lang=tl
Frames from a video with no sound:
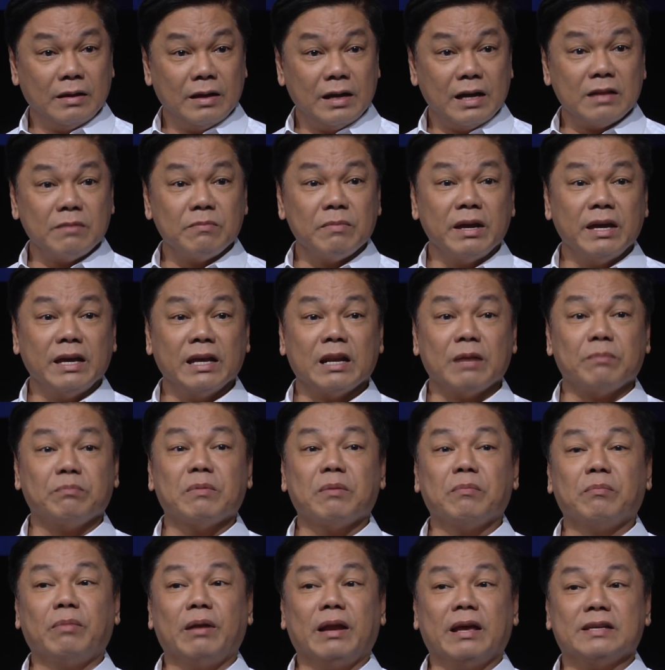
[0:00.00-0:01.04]
At mahirap
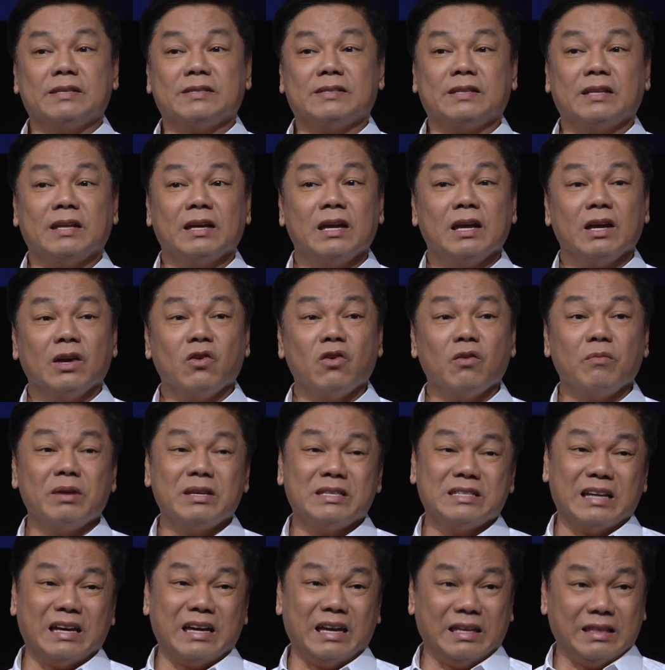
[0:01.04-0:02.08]
mabless kung may
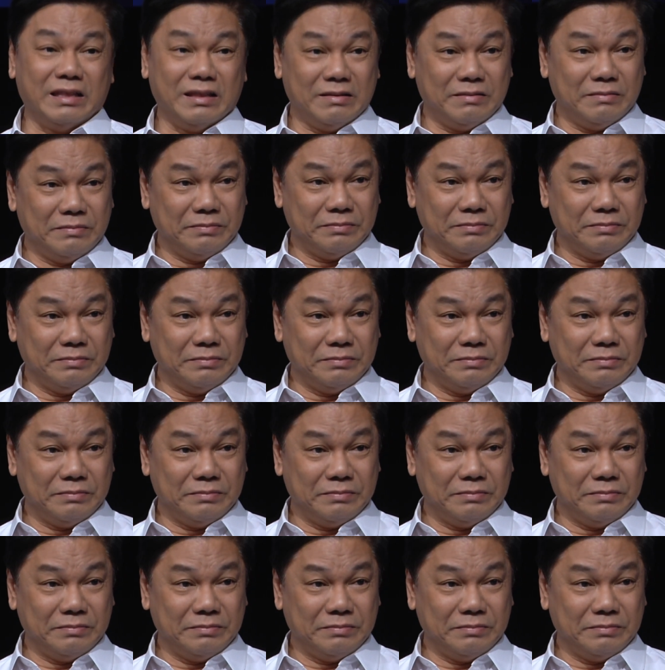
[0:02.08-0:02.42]
sakit.